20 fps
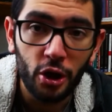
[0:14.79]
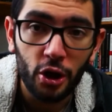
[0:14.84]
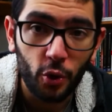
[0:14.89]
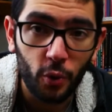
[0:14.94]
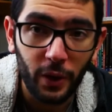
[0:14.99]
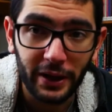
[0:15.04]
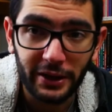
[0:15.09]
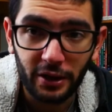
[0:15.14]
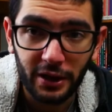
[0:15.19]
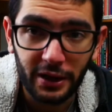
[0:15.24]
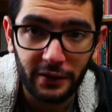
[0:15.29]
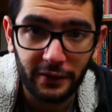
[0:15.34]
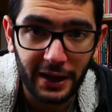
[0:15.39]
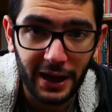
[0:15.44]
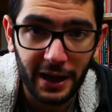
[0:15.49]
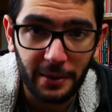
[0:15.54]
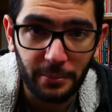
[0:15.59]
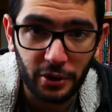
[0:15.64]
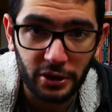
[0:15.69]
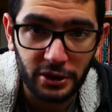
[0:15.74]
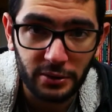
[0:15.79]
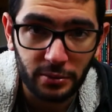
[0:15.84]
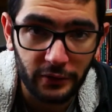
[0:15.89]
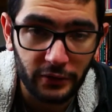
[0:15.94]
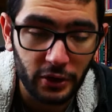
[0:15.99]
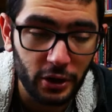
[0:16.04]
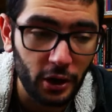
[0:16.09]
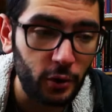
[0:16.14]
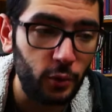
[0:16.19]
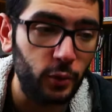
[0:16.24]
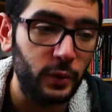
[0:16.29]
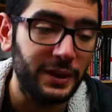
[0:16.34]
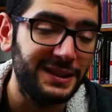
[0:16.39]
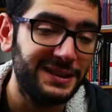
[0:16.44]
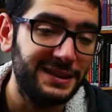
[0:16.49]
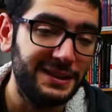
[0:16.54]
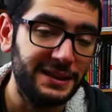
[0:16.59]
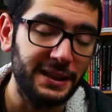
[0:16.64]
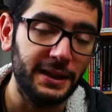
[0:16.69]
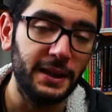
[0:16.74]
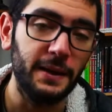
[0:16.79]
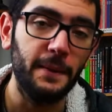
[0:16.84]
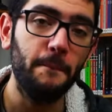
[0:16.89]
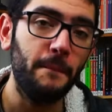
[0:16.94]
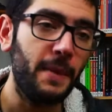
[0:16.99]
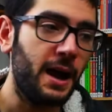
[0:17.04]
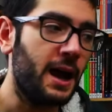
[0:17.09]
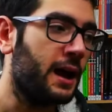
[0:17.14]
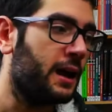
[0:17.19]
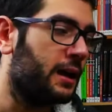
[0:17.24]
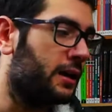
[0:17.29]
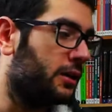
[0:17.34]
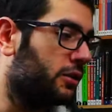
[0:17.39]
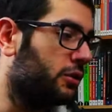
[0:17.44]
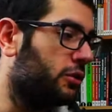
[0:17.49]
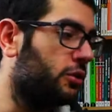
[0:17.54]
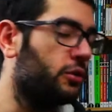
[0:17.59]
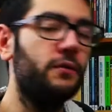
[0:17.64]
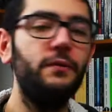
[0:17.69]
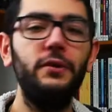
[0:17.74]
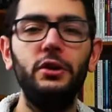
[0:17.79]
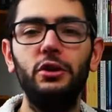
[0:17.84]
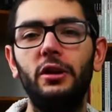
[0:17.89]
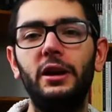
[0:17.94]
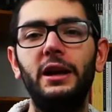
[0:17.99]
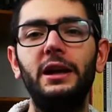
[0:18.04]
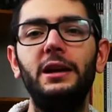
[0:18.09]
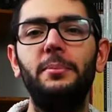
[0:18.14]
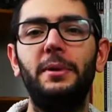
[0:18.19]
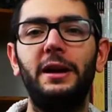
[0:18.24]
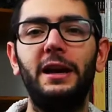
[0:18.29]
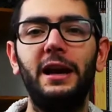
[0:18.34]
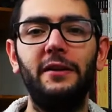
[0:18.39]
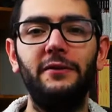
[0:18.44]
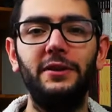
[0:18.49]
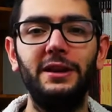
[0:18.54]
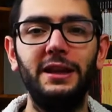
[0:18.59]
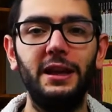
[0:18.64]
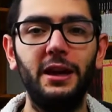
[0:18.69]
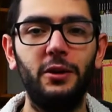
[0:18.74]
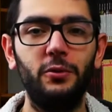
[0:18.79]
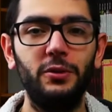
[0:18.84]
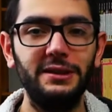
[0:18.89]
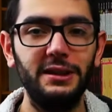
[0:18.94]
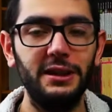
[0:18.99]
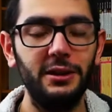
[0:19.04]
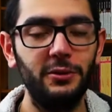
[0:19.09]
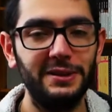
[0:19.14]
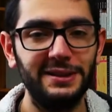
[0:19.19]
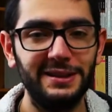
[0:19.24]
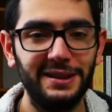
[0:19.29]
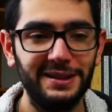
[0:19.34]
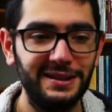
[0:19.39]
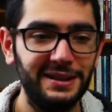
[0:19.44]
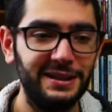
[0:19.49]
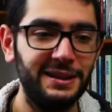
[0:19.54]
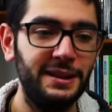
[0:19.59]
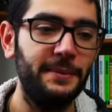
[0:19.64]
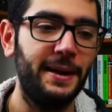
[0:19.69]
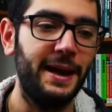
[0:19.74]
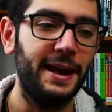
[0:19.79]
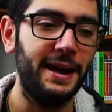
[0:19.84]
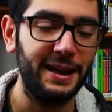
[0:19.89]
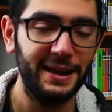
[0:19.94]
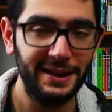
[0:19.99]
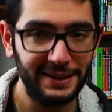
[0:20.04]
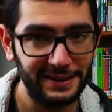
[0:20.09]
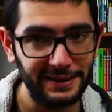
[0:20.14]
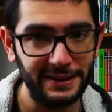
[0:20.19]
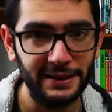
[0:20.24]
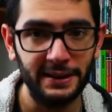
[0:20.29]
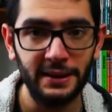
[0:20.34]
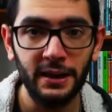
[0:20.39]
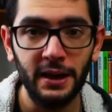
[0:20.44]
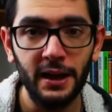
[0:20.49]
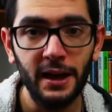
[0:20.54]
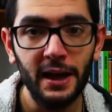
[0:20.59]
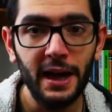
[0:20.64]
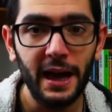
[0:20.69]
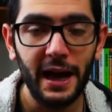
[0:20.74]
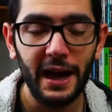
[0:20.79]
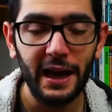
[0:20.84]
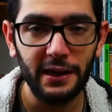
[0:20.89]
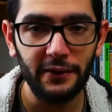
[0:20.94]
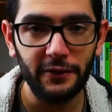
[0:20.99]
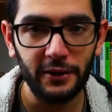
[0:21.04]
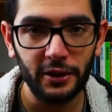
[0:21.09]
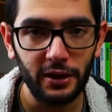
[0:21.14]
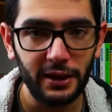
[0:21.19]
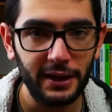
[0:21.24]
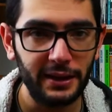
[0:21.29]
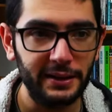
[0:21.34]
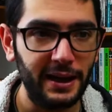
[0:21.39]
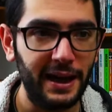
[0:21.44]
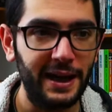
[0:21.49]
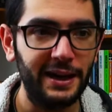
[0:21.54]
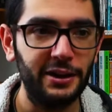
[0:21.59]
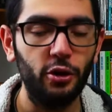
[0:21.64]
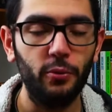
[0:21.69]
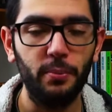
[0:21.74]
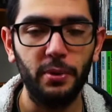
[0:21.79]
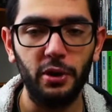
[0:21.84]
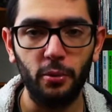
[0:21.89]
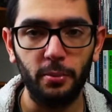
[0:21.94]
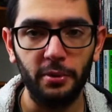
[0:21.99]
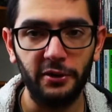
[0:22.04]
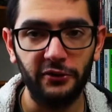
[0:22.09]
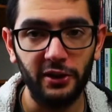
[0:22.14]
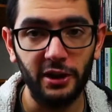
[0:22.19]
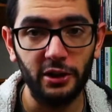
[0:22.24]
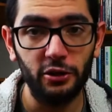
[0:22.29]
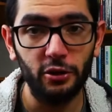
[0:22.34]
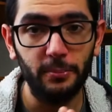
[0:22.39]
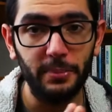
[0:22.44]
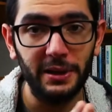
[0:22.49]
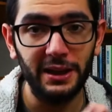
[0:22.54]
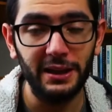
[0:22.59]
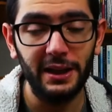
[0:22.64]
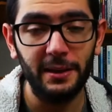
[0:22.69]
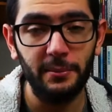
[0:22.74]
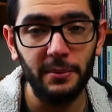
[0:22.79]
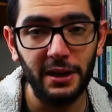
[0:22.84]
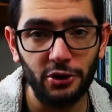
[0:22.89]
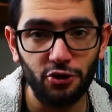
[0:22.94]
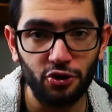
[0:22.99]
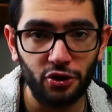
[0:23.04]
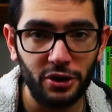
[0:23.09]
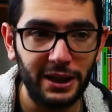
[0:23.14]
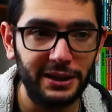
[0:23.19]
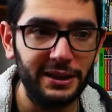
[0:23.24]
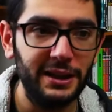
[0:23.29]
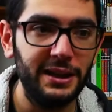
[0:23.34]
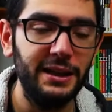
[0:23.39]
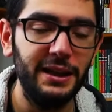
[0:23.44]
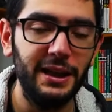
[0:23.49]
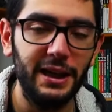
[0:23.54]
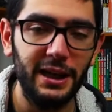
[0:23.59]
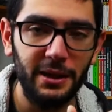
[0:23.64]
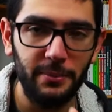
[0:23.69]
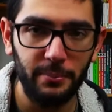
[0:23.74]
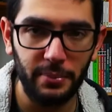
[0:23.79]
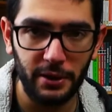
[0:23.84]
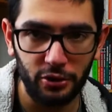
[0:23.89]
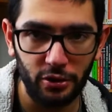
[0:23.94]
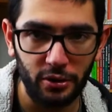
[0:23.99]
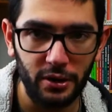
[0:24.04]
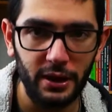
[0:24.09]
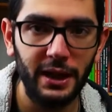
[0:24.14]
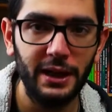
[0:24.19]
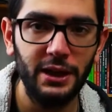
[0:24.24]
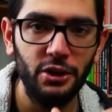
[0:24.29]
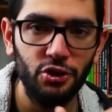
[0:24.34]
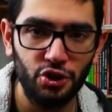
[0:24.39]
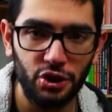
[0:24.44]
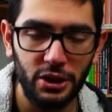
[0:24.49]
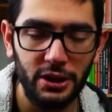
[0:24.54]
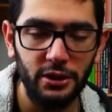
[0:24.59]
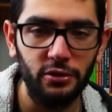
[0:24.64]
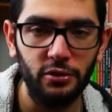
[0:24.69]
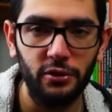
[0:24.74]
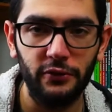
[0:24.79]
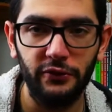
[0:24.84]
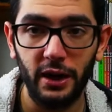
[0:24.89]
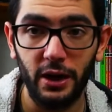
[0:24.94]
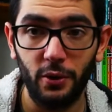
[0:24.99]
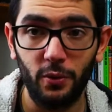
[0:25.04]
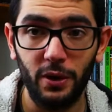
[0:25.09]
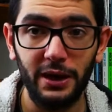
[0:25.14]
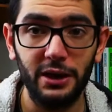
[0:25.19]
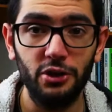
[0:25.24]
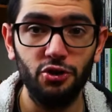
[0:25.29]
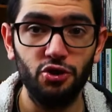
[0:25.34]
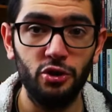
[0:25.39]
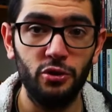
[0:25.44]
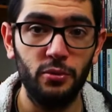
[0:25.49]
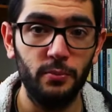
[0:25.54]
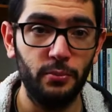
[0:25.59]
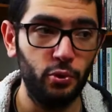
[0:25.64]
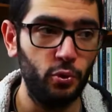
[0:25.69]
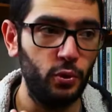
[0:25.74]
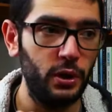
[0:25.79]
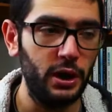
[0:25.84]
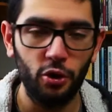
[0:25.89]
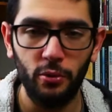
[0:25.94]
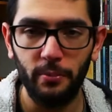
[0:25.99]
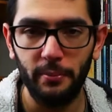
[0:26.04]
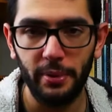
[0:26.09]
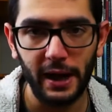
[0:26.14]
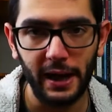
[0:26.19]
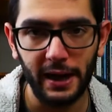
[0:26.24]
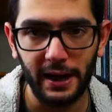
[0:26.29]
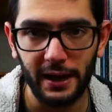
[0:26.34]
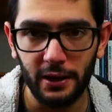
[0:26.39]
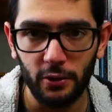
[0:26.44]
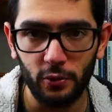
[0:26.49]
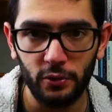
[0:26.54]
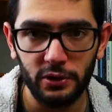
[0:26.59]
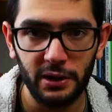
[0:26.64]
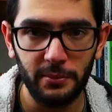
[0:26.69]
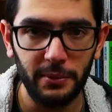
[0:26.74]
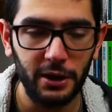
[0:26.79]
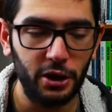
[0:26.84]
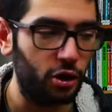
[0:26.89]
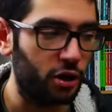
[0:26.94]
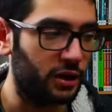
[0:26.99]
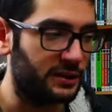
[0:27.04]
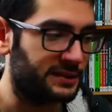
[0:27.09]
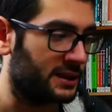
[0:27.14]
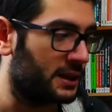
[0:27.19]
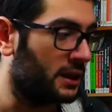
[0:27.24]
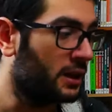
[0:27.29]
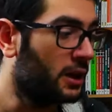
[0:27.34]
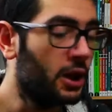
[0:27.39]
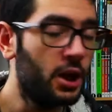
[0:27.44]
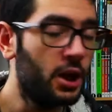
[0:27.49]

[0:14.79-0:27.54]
quando arriverà il prossimo video acquisti, ma non vedo l'ora di parlarvi degli acquisti di questa settimana che sì arrivano in ritardo perché ho preferito prendermi la giornata di ieri per tornare in centro, fare qualche giro in più e comprare le ultime cose